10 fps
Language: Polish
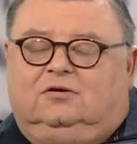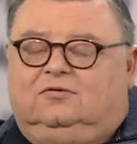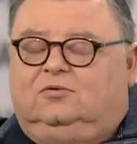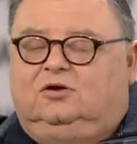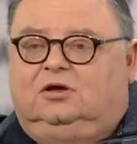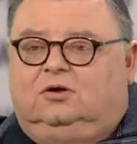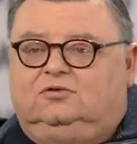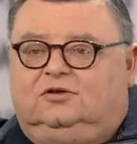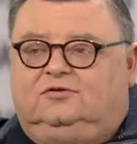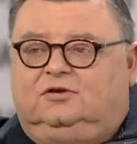w mojej
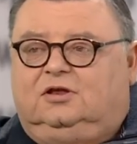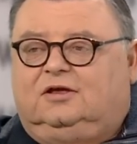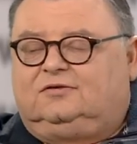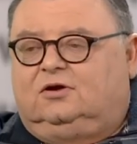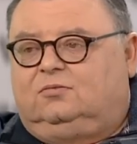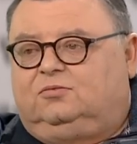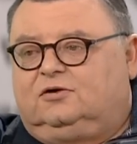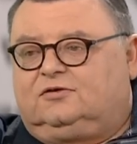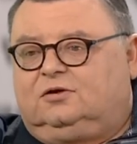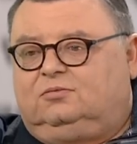audycji na całą
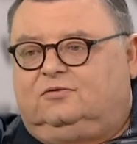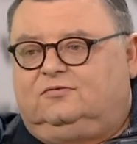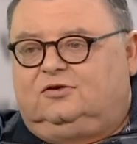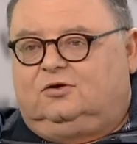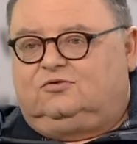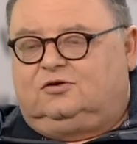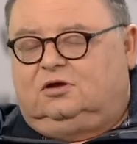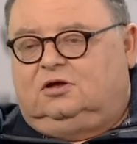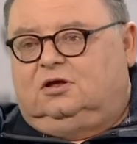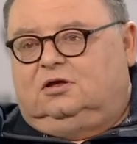Polskę powiedział, że